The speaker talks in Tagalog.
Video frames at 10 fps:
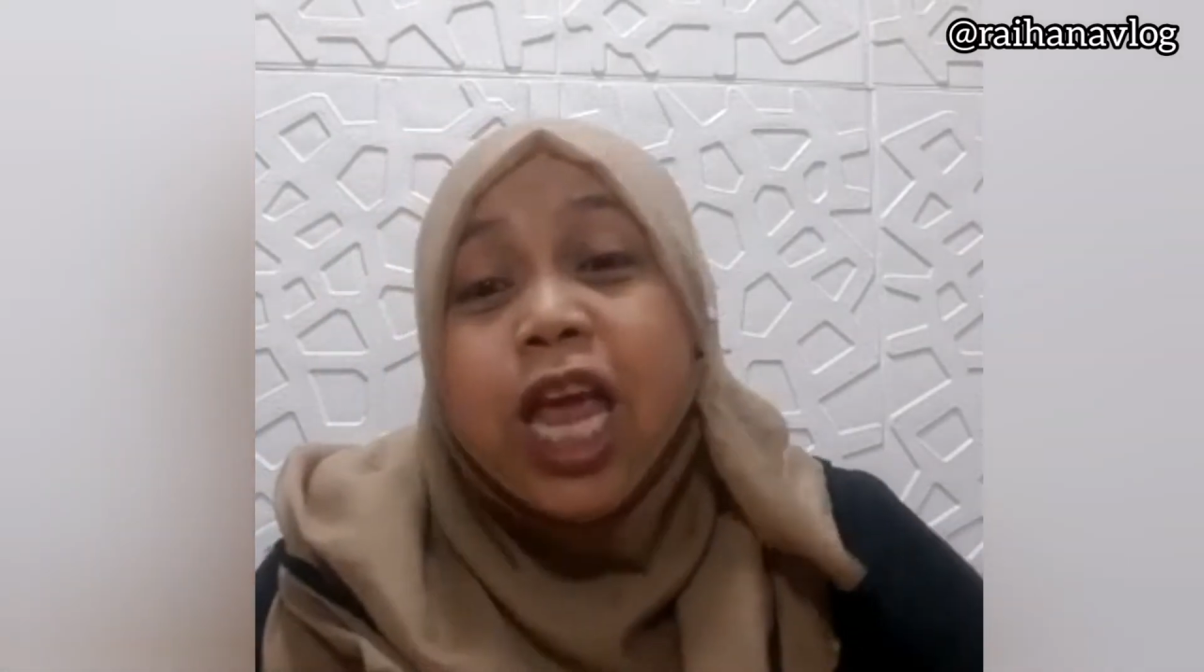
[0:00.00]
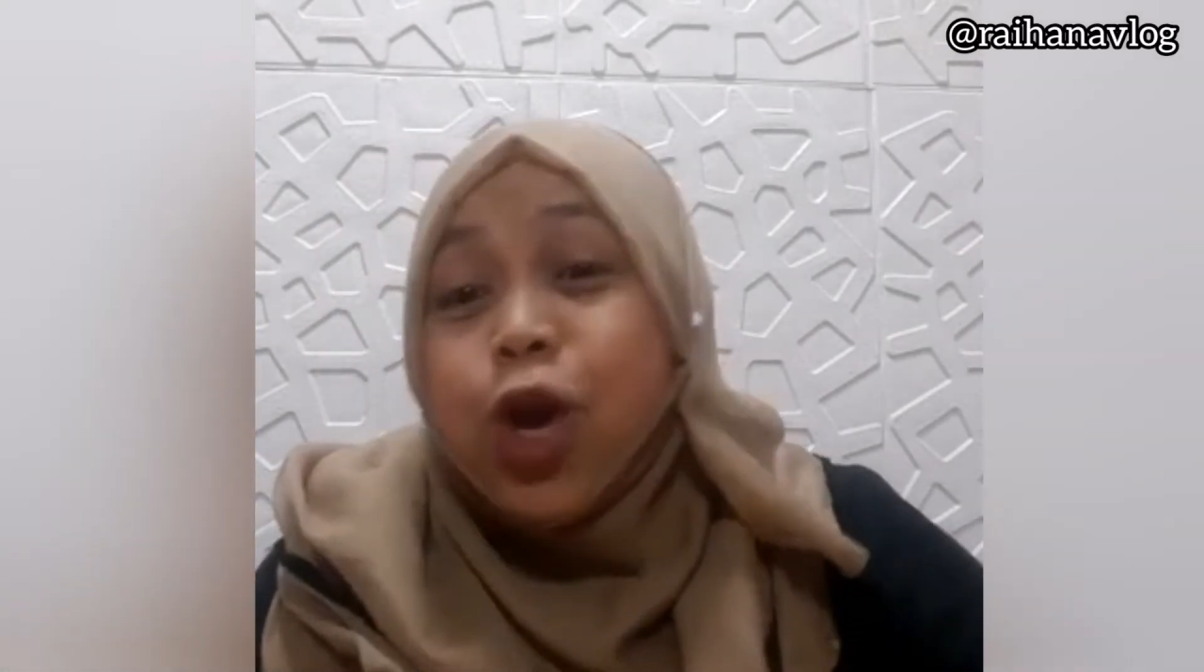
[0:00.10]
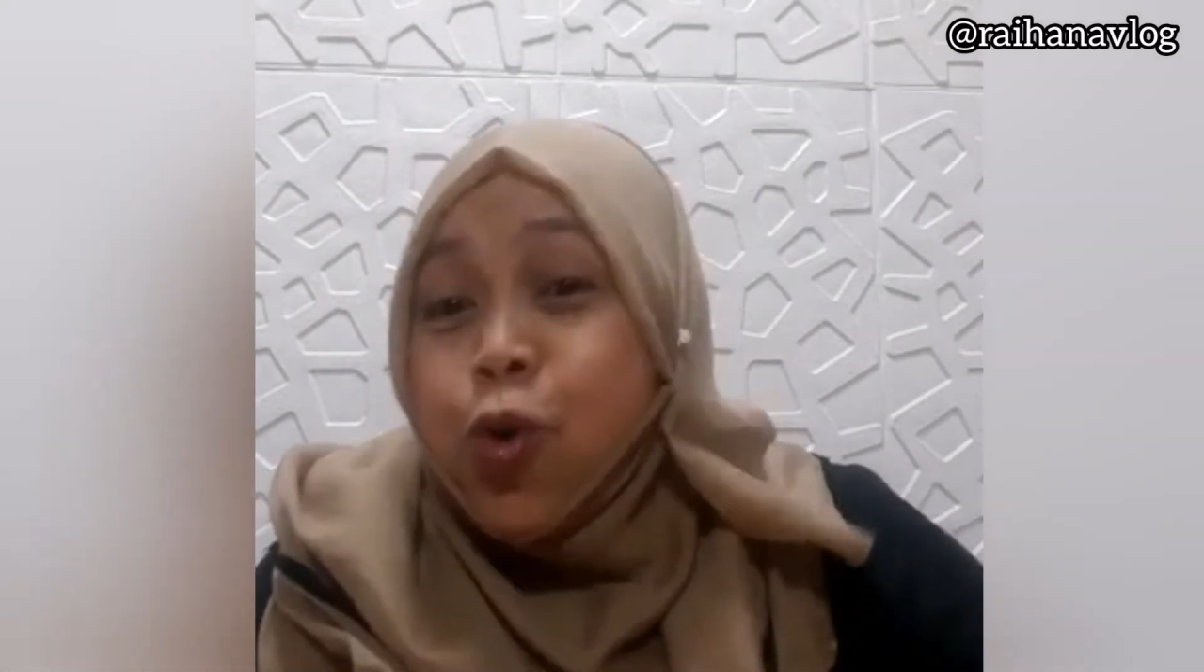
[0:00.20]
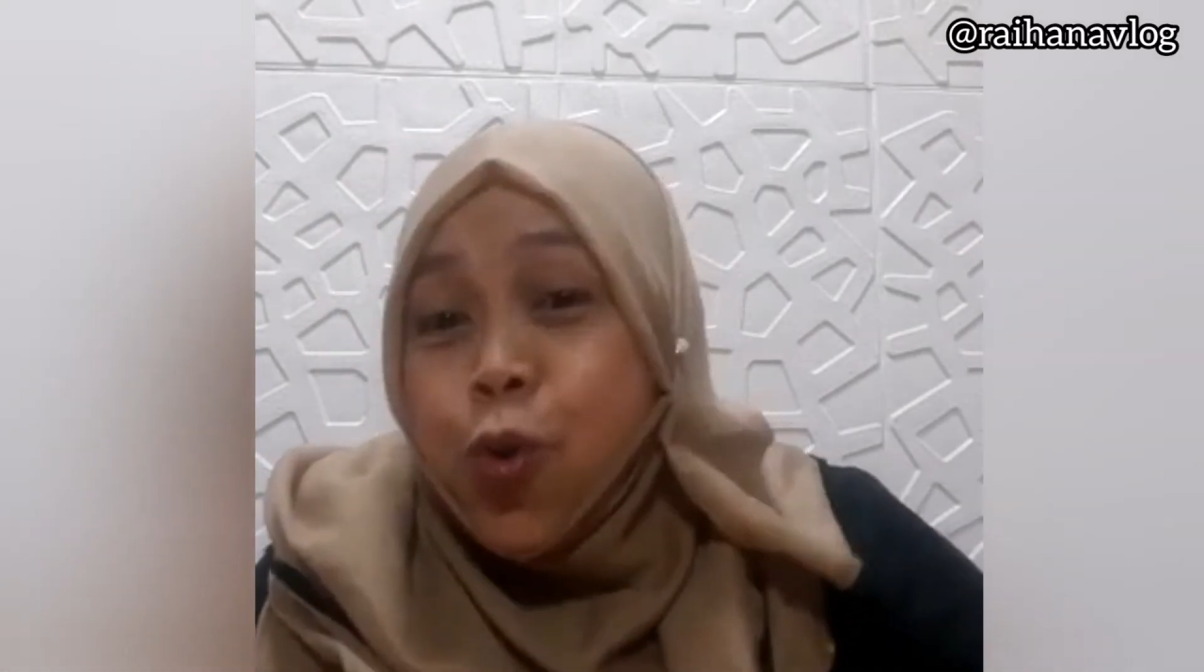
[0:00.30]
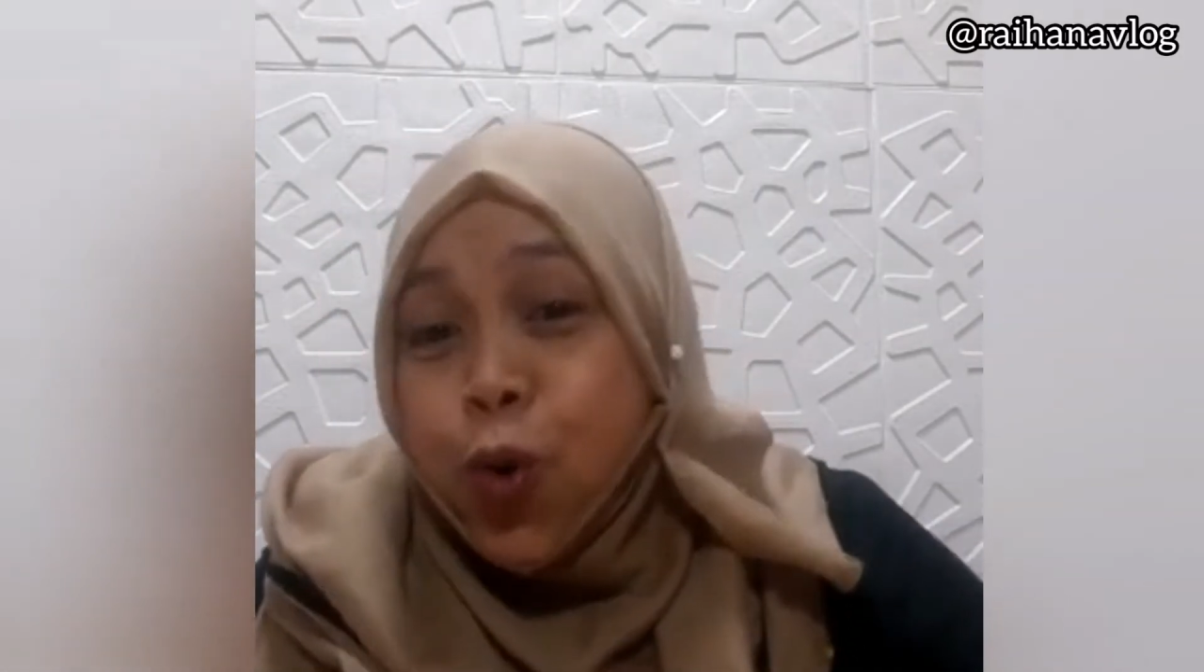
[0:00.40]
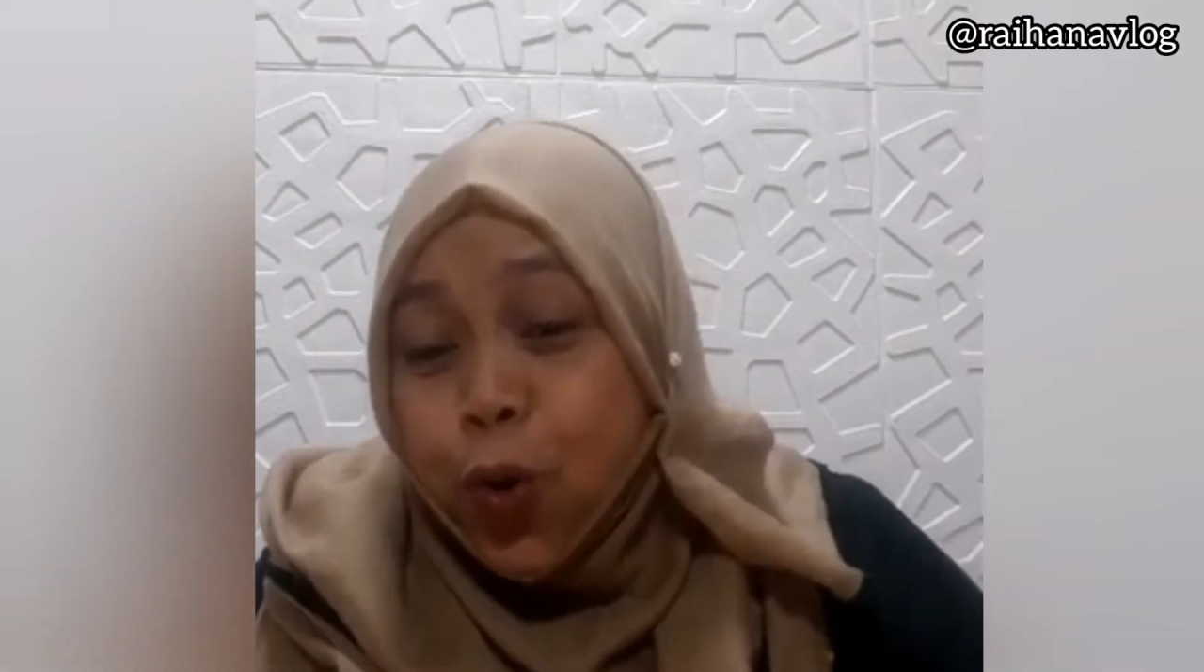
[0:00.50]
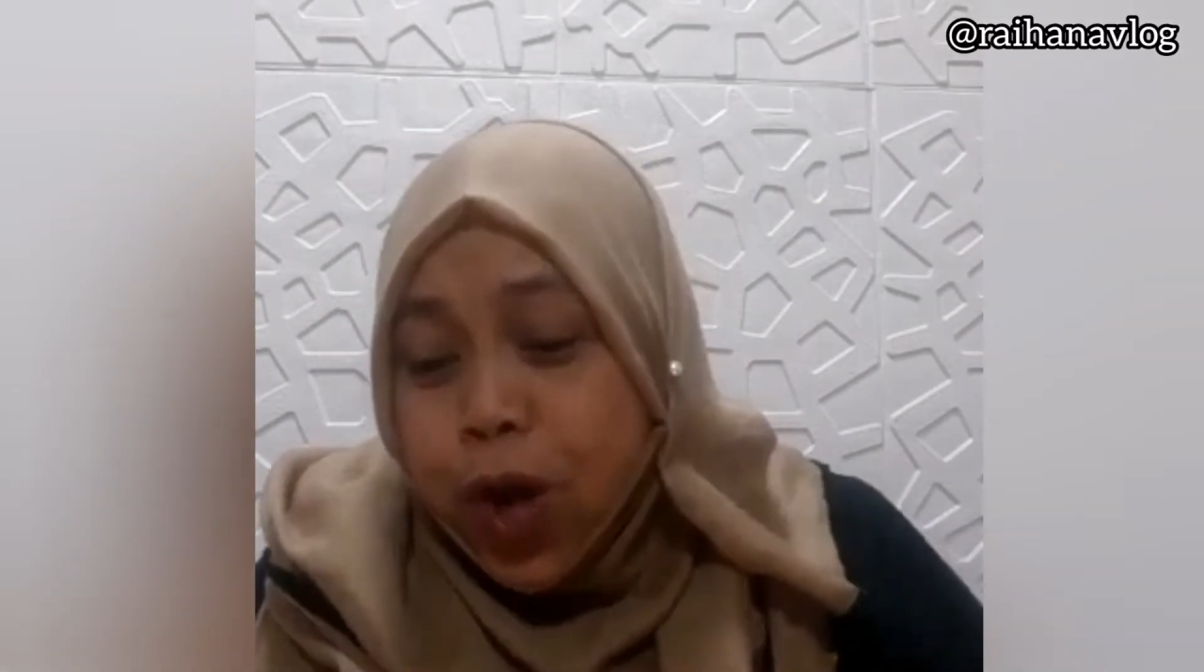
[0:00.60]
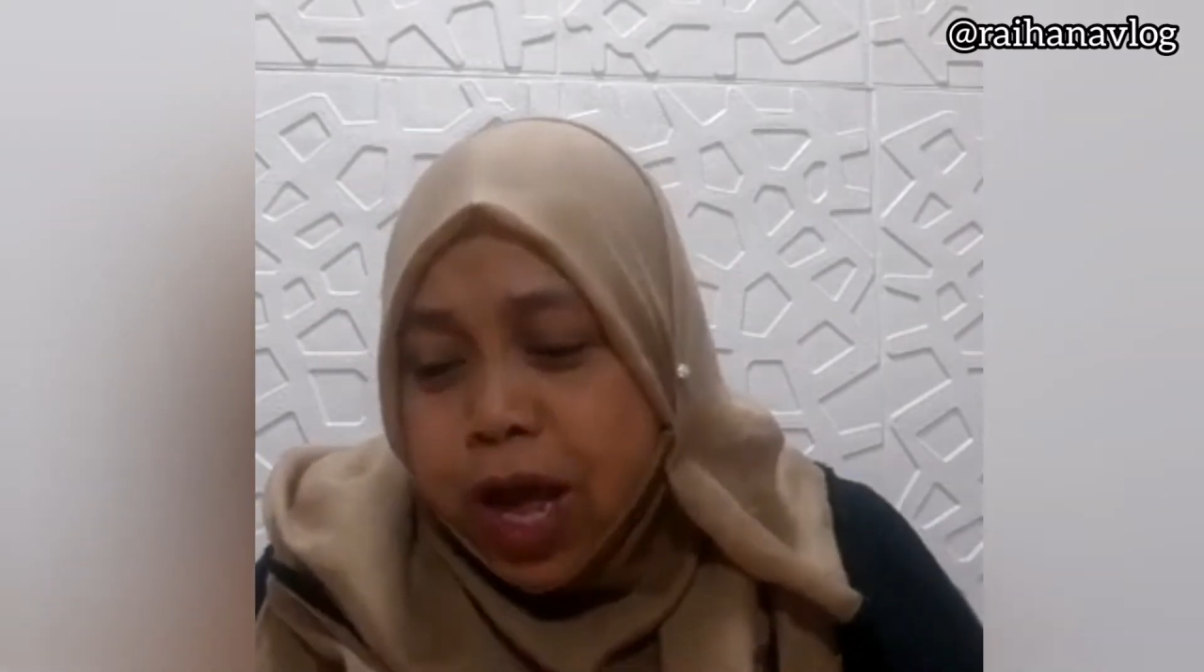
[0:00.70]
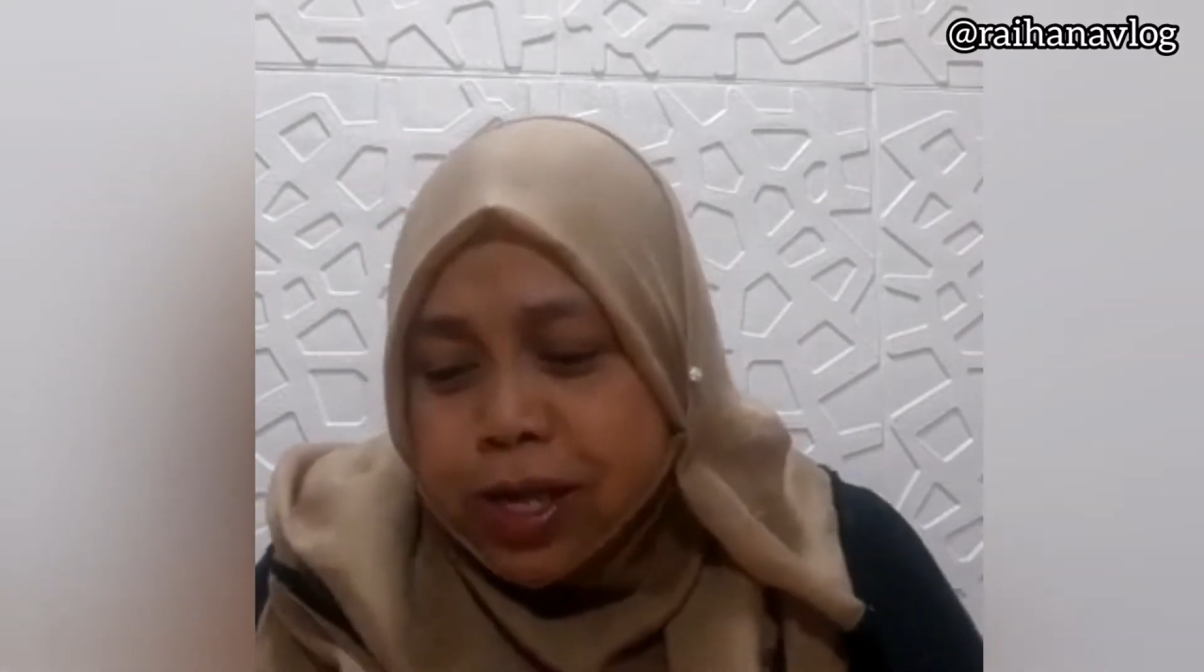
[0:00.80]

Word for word: ihuhulog